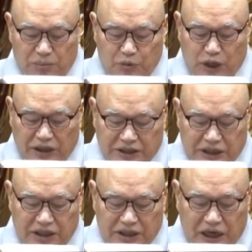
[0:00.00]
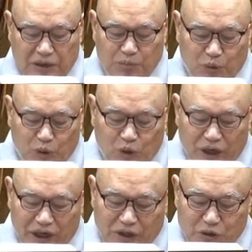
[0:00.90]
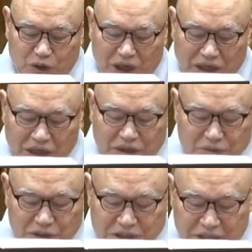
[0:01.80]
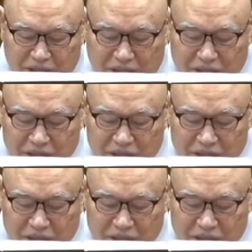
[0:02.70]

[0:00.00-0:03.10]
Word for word: 무량차리 한모공 안에 또 한량없는 세계